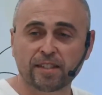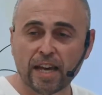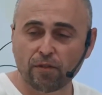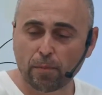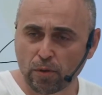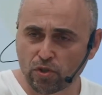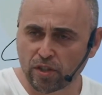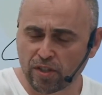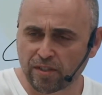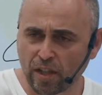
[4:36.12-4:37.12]
церкви, потому что
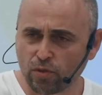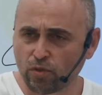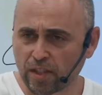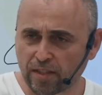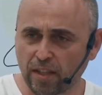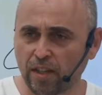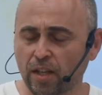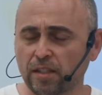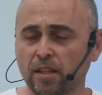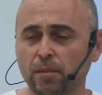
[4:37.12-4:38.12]
ты столкнулся с
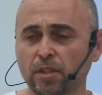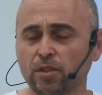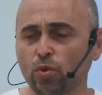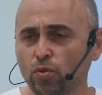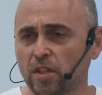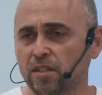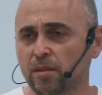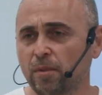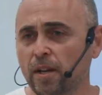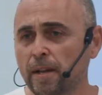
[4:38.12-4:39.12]
какими-то
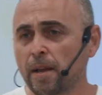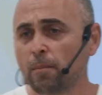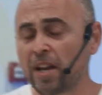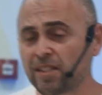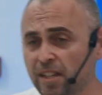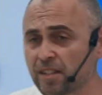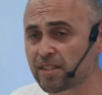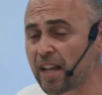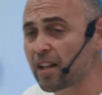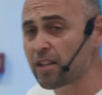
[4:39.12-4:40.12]
трудностями. Моисей
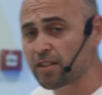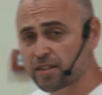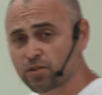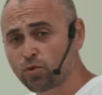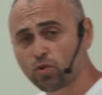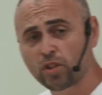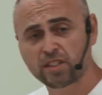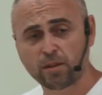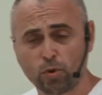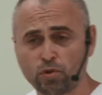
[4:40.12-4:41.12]
сталкивался с
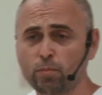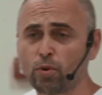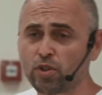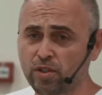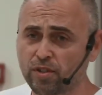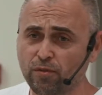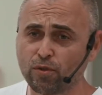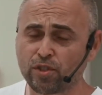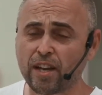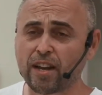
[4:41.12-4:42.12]
трудностями, он не бросил
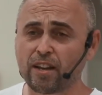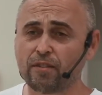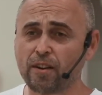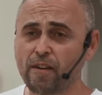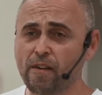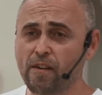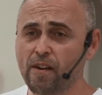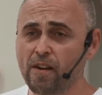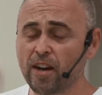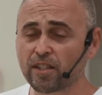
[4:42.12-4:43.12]
свою церковь,
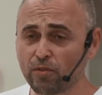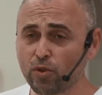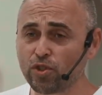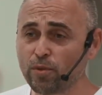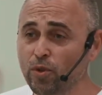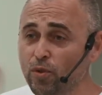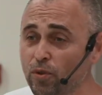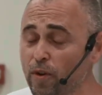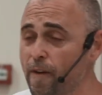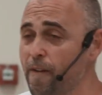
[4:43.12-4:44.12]
свою семью.